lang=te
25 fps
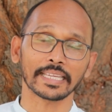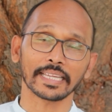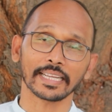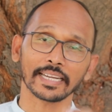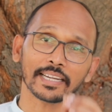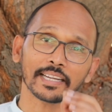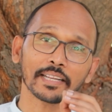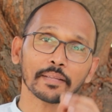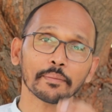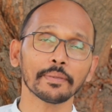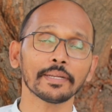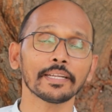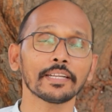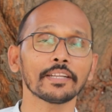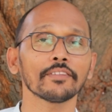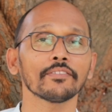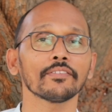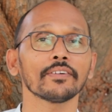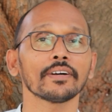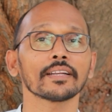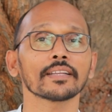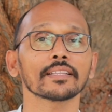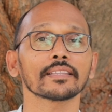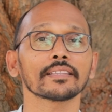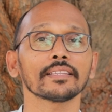ఎండబెట్టి
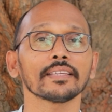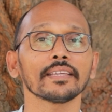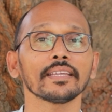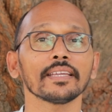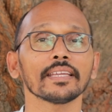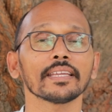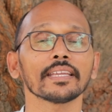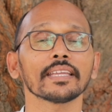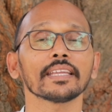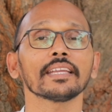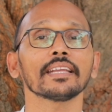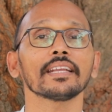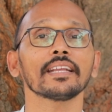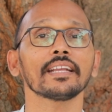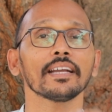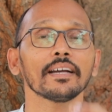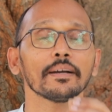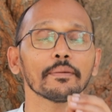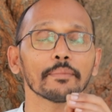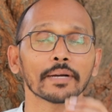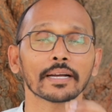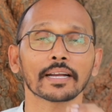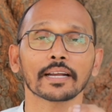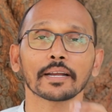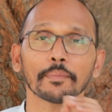వాడితే ఇంకా
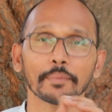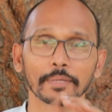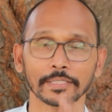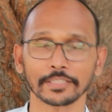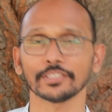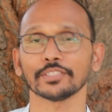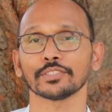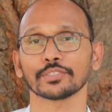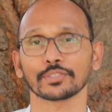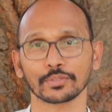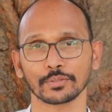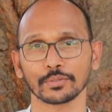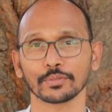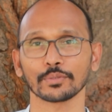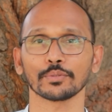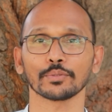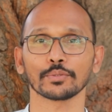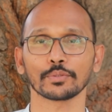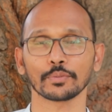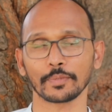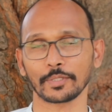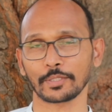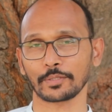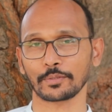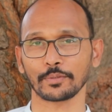బాగా పనిచేస్తుంది
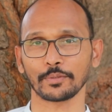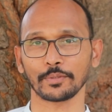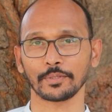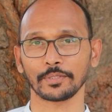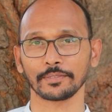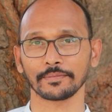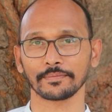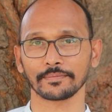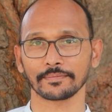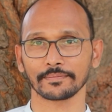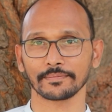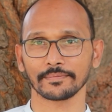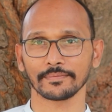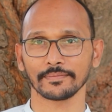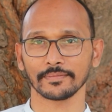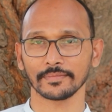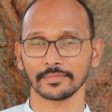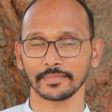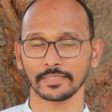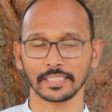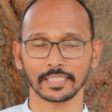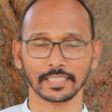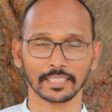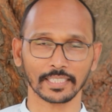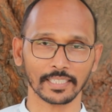గుర్తుపెట్టుకోండి
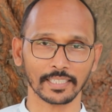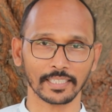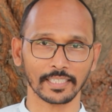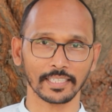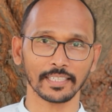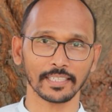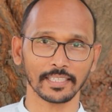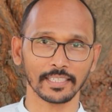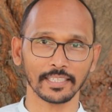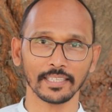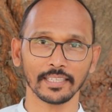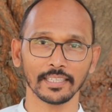ఎందుకంటే